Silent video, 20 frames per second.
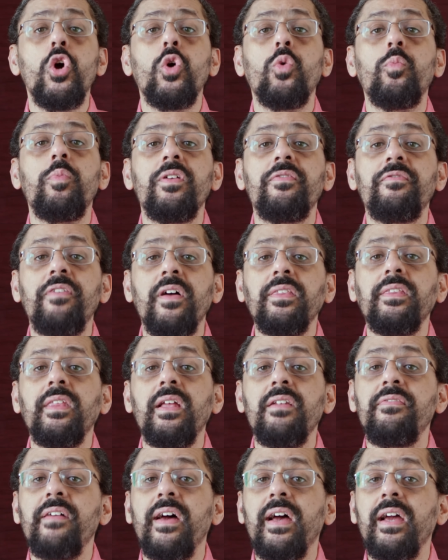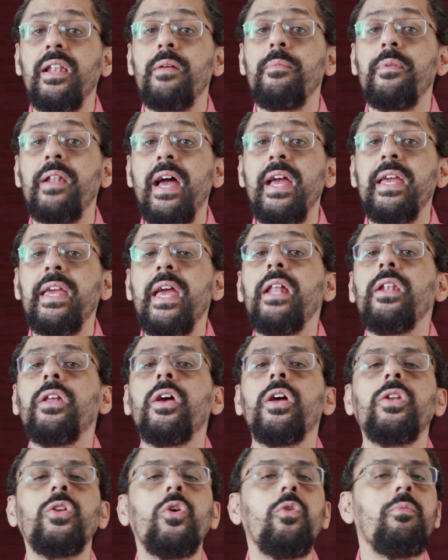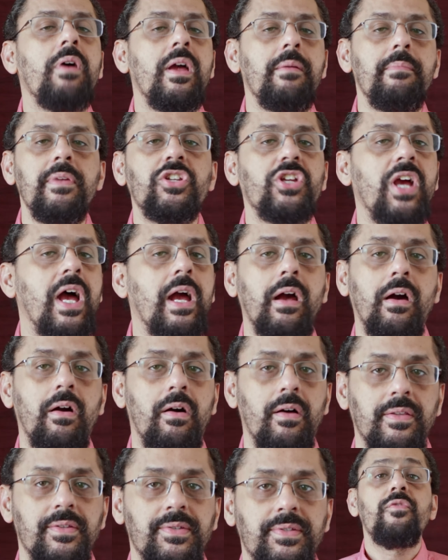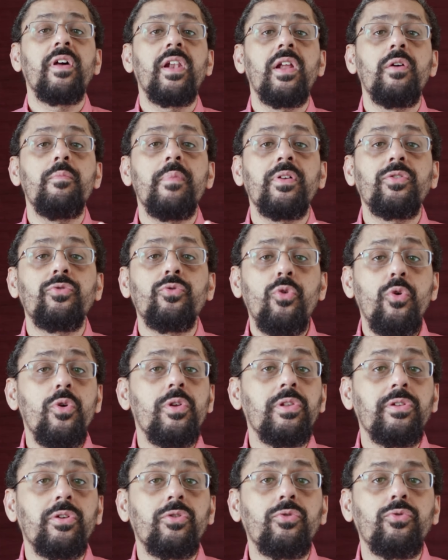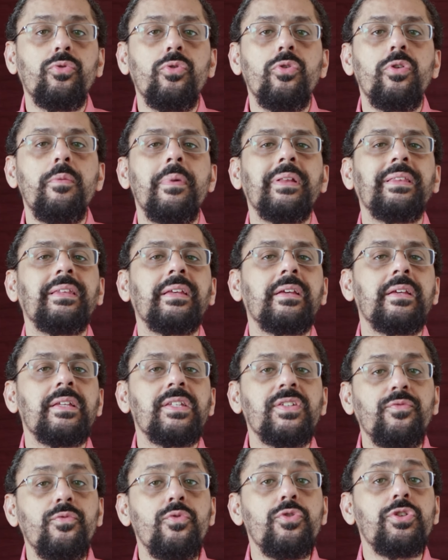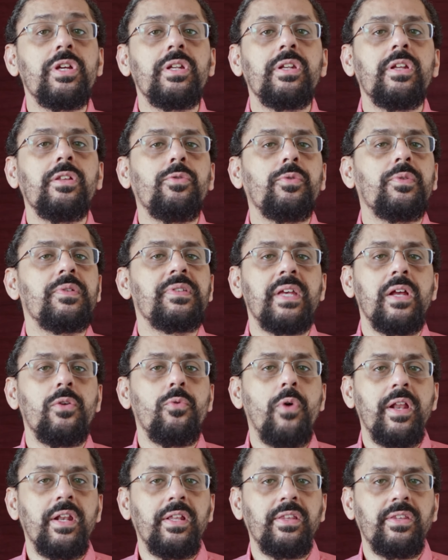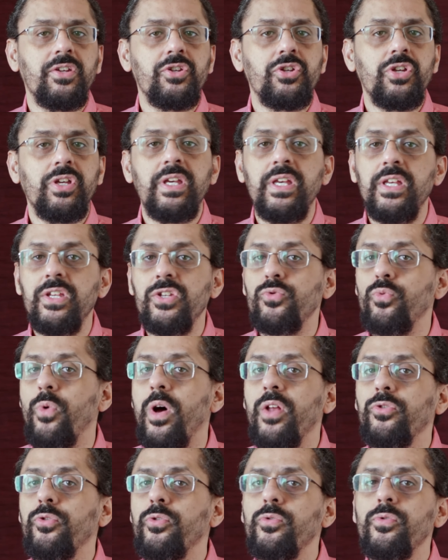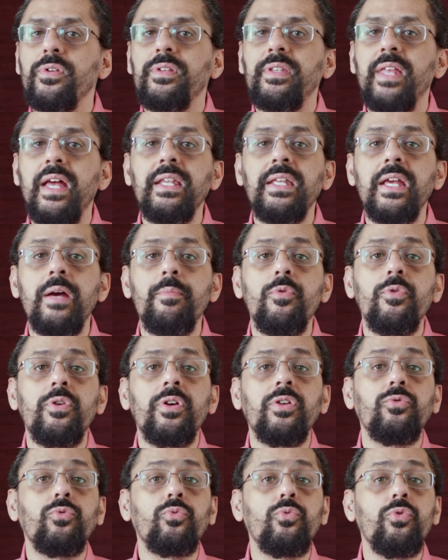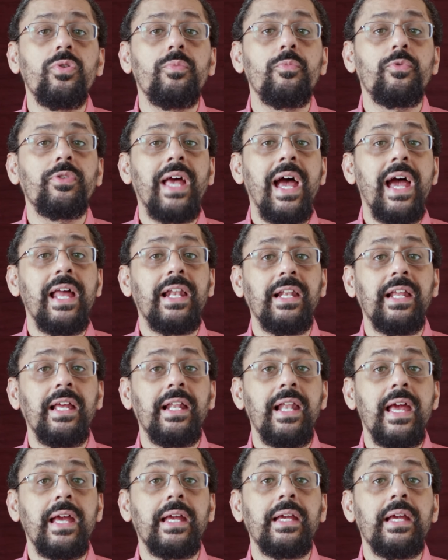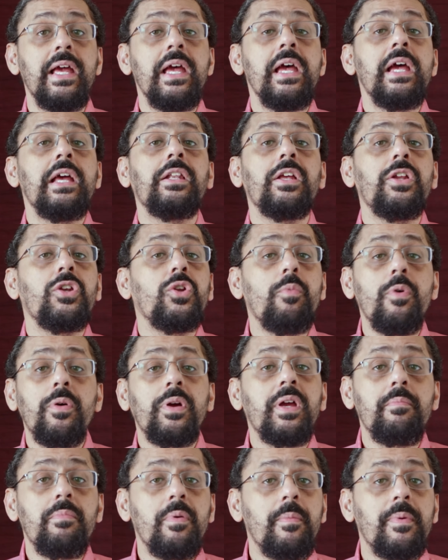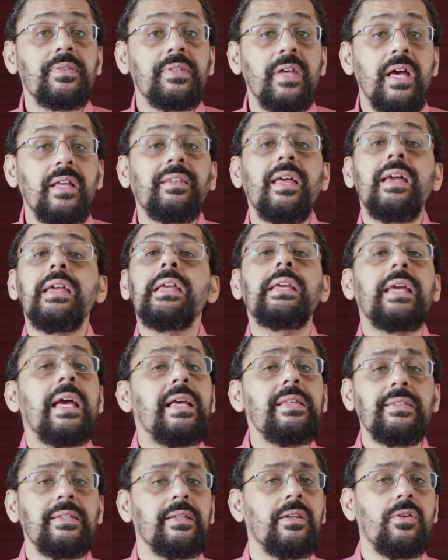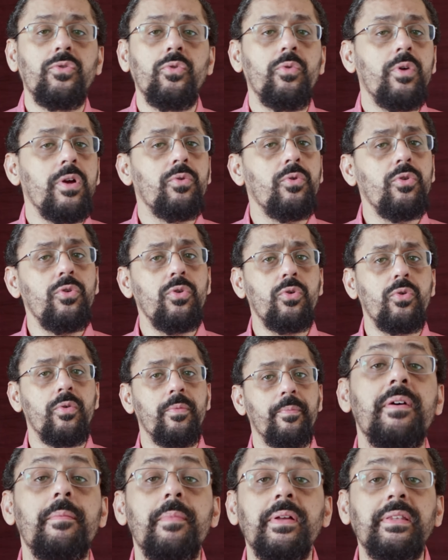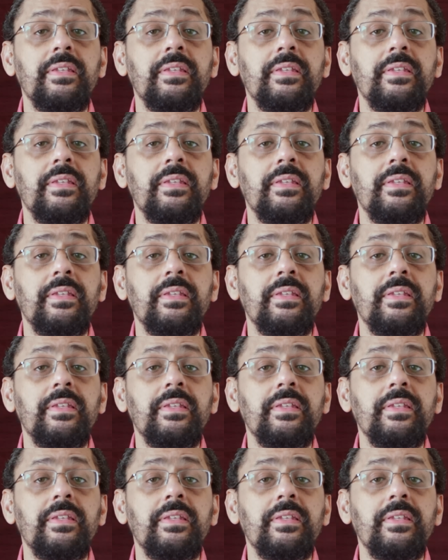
وبيفضل في اغلب الاحيان ان هو ما يعملش حاجه خالص فلما تروحوا للدكتور ما تتكسفوش ان انتوا تسالوه عن التشخيص وعن طرق تانية ممكن تكون متاحه للعلاج لانه ممكن ببساطه يكسل ان هو يقول لكم فما